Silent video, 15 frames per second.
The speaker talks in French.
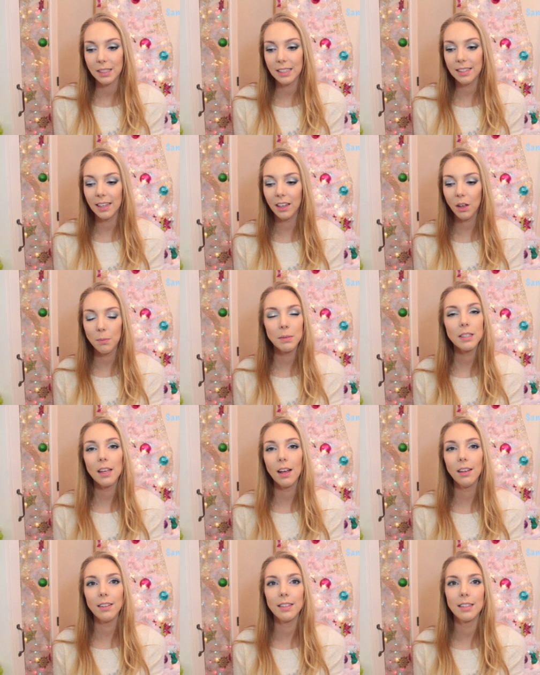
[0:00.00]
C'est comme
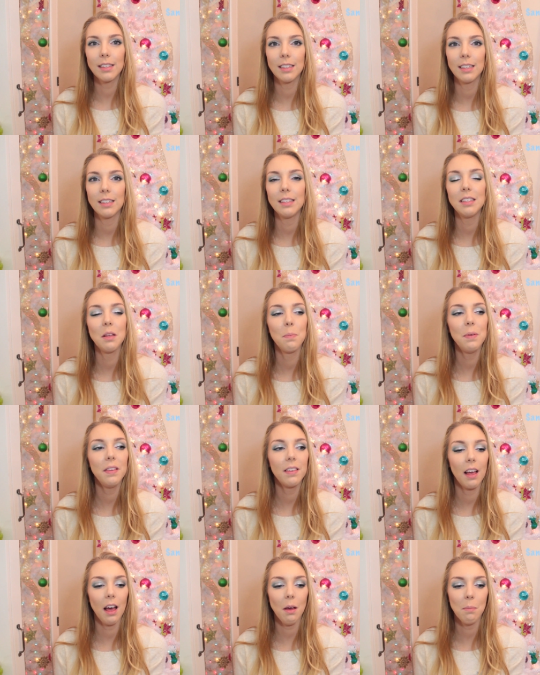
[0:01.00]
ça, c'est
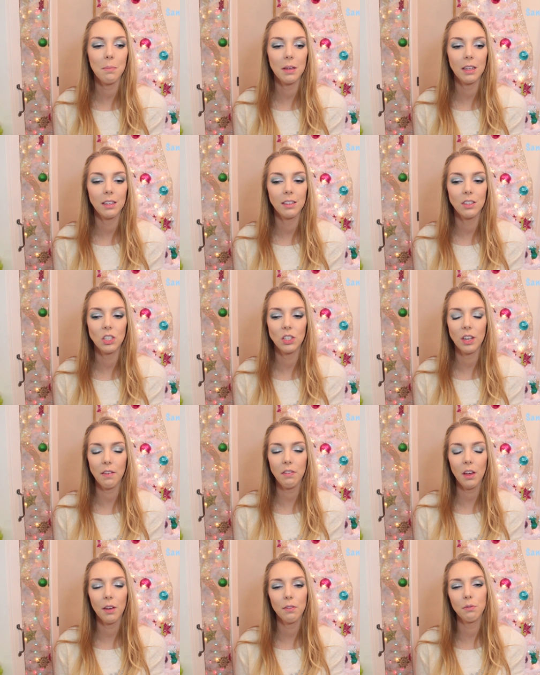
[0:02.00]
bizarre, mais
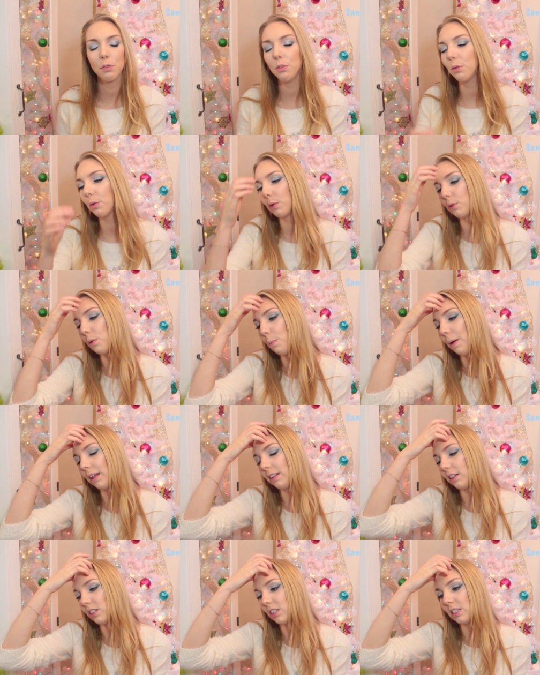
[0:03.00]
j'avais envie de,
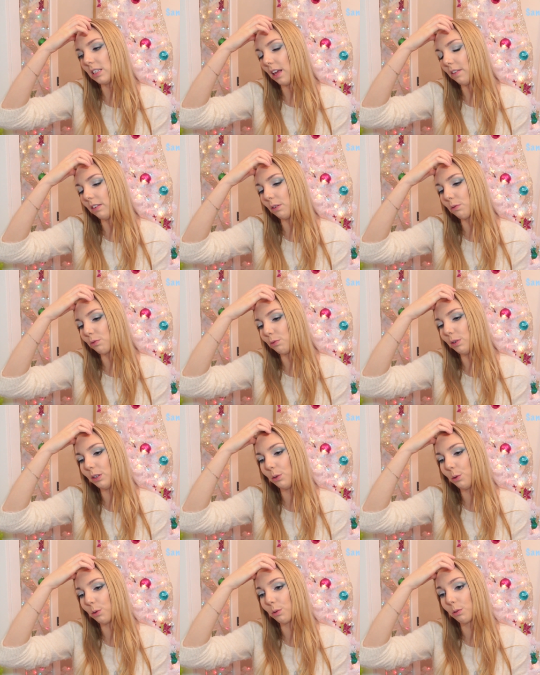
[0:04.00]
partager ça avec vous
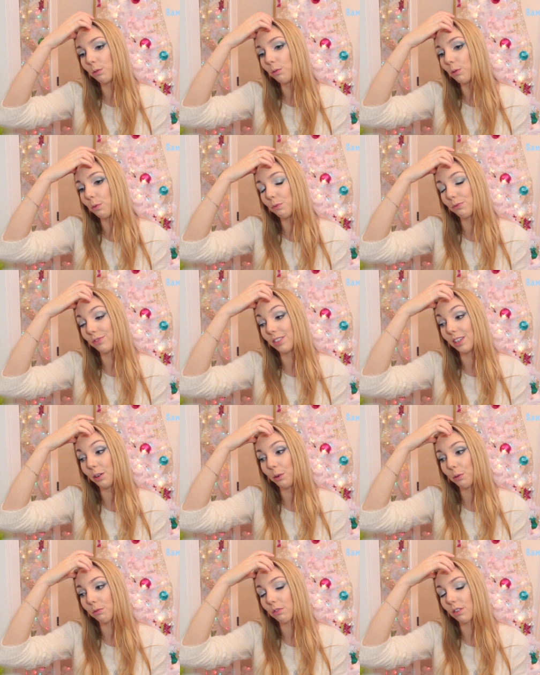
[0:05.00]
et de, de vous
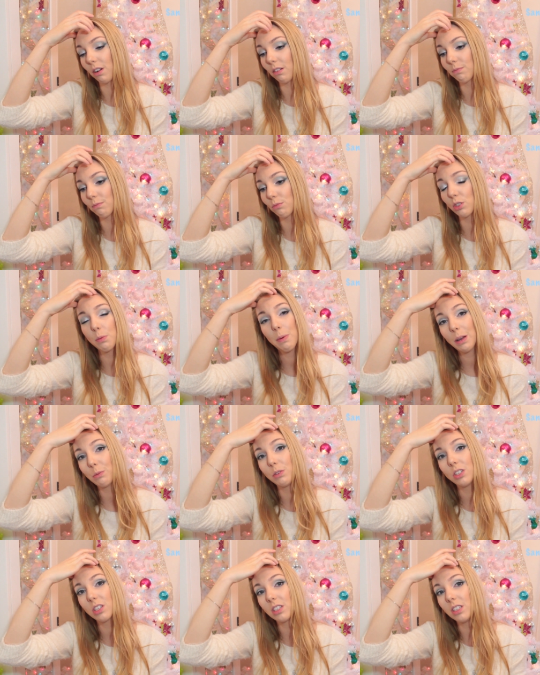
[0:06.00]
dire que voilà, j'ai pas
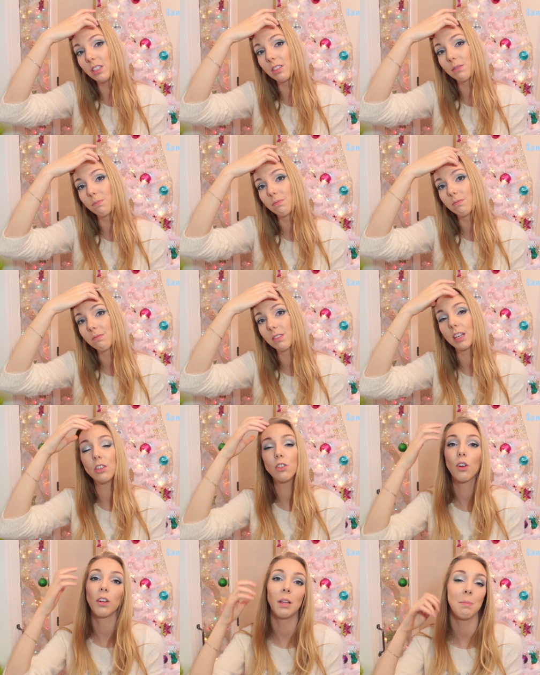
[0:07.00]
de wishlist.
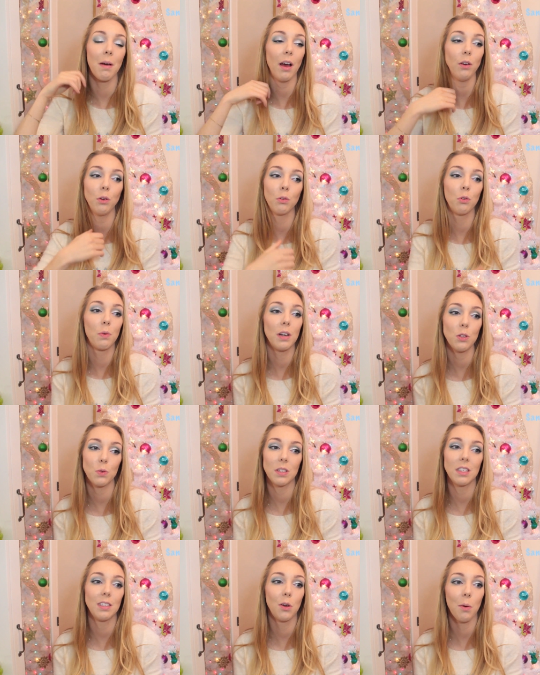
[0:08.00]
Et j'en ai marre que Noël
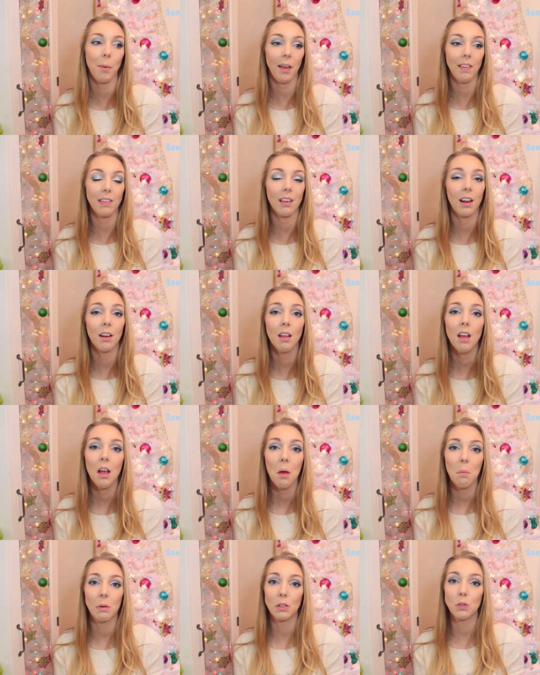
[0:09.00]
soit si commercial.
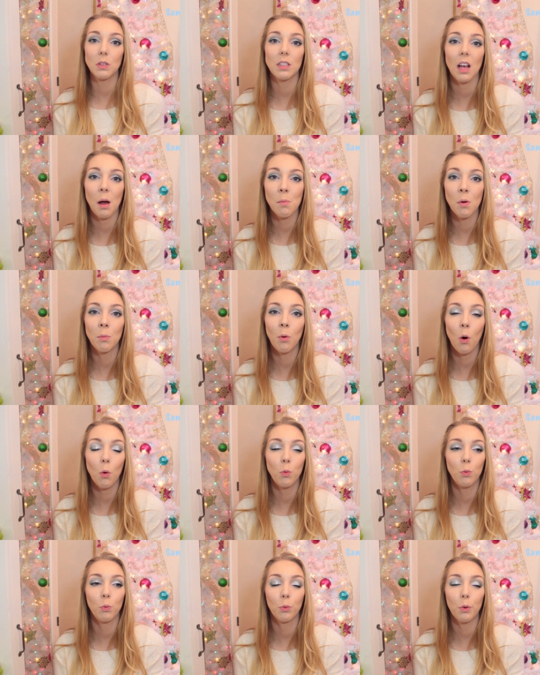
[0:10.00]
Parce que c'est un moment
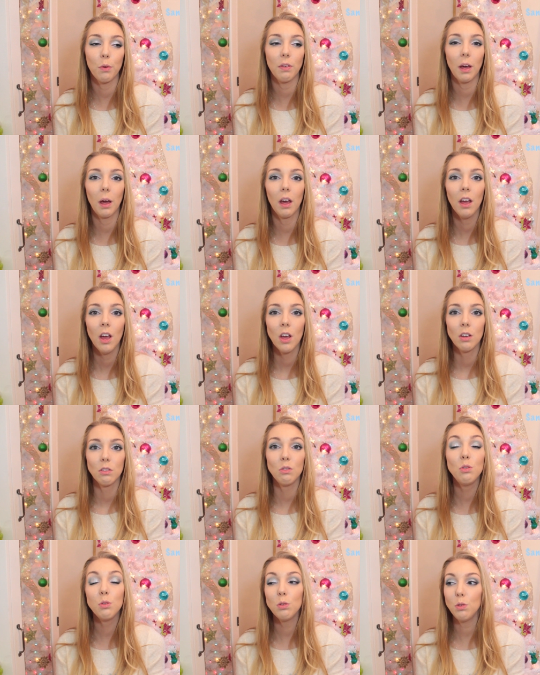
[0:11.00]
où on devrait
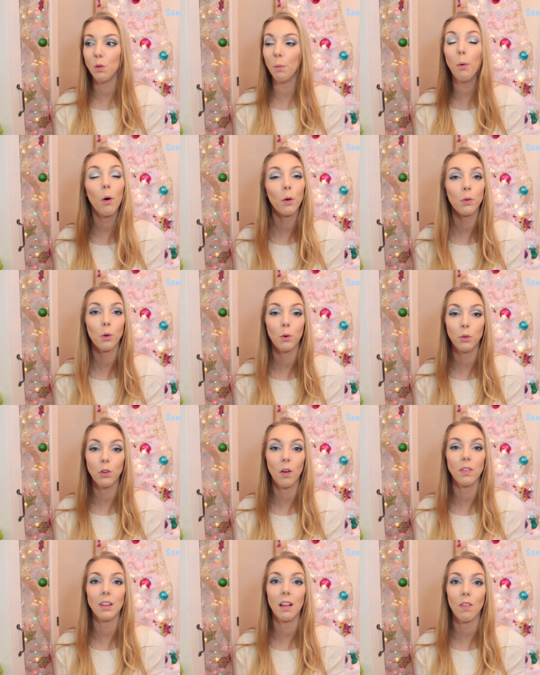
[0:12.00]
juste prendre le
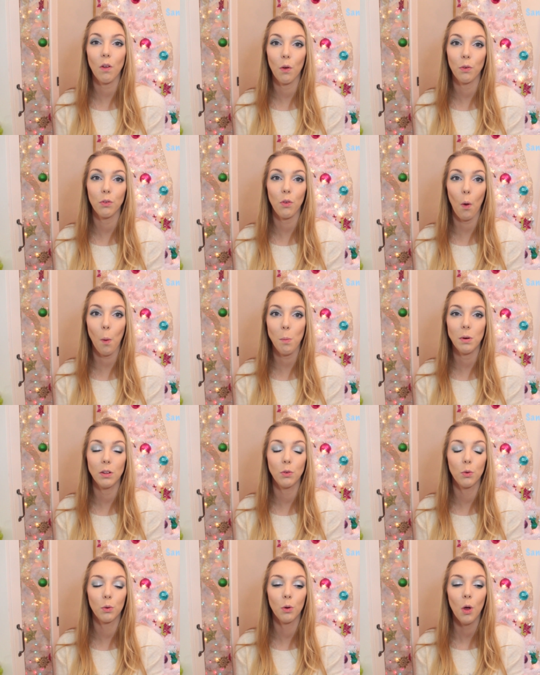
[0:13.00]
temps d'être ensemble
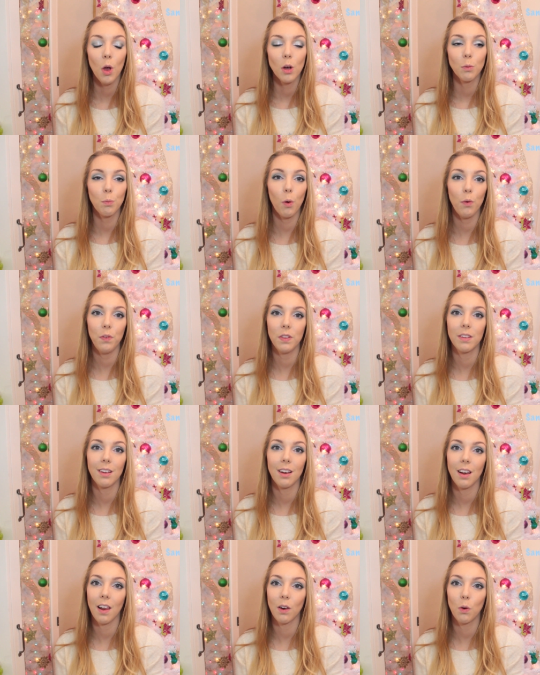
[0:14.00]
et de
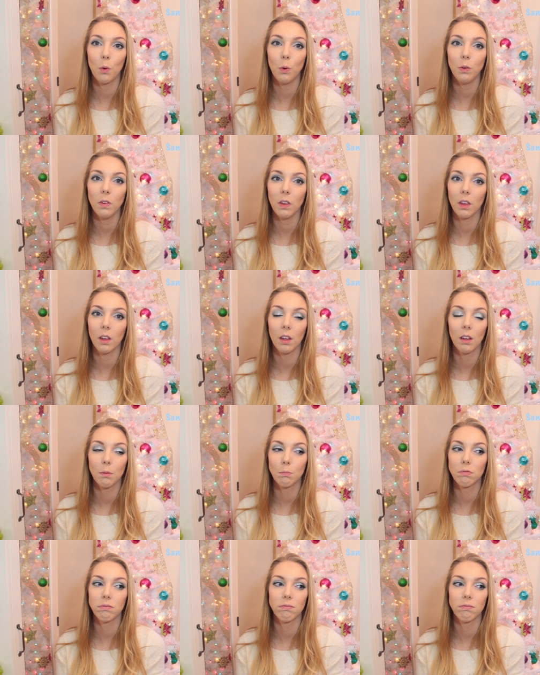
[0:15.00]
profiter de l'un de l'autre et